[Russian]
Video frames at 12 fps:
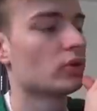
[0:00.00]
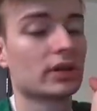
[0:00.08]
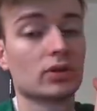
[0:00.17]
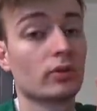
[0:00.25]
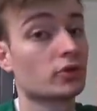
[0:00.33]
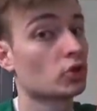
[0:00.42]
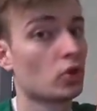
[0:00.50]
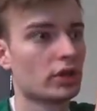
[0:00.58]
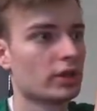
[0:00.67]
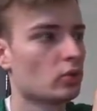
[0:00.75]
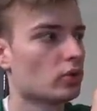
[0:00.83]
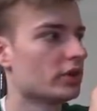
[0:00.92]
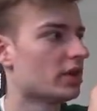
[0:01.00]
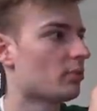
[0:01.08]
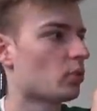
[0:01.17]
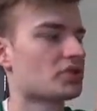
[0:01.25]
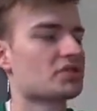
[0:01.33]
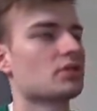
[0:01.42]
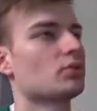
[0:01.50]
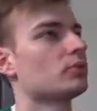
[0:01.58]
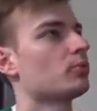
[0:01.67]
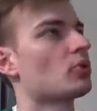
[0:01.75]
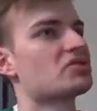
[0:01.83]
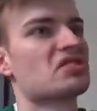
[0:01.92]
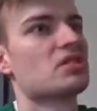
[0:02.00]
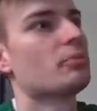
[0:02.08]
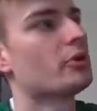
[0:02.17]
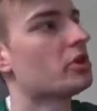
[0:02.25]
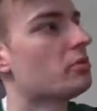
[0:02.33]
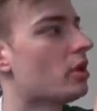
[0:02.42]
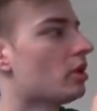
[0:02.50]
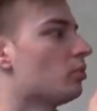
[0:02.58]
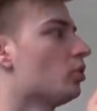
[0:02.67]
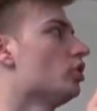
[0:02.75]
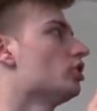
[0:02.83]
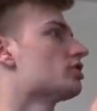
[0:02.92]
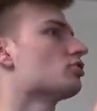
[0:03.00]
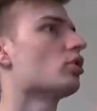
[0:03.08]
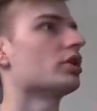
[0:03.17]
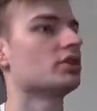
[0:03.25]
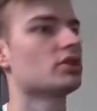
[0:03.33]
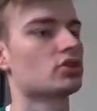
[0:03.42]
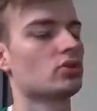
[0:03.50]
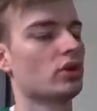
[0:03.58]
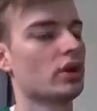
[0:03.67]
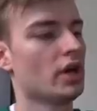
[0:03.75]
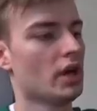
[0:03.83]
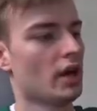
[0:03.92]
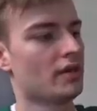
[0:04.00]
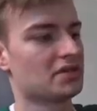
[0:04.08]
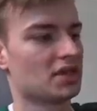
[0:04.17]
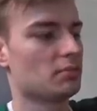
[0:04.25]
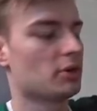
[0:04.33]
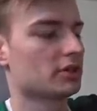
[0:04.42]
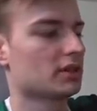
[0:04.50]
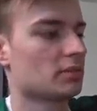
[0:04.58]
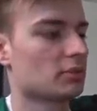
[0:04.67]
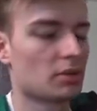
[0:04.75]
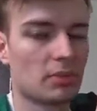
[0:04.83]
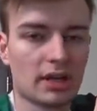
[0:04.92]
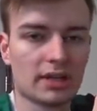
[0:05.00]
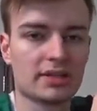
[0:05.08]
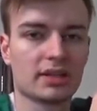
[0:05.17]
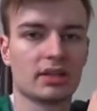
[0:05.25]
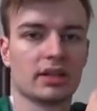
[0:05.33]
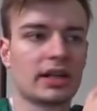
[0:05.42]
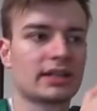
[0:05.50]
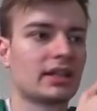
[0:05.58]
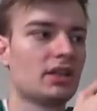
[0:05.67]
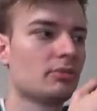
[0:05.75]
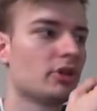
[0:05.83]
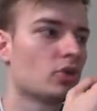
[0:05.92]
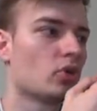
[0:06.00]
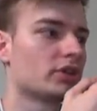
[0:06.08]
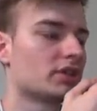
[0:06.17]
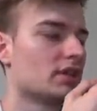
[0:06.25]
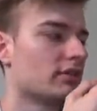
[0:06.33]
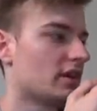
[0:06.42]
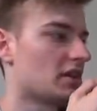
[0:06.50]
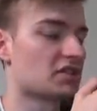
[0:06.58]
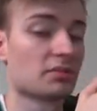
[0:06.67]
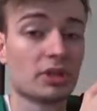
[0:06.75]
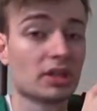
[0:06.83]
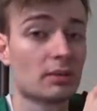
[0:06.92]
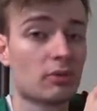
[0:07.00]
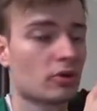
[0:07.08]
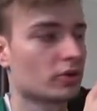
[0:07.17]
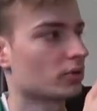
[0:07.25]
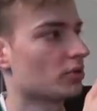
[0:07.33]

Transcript: Но, но в школьные годы я просто вот просто не понимал, блин, насколько это тяжело. Все ребята там нормально делали, как-то им легко это давалось, а мне наоборот.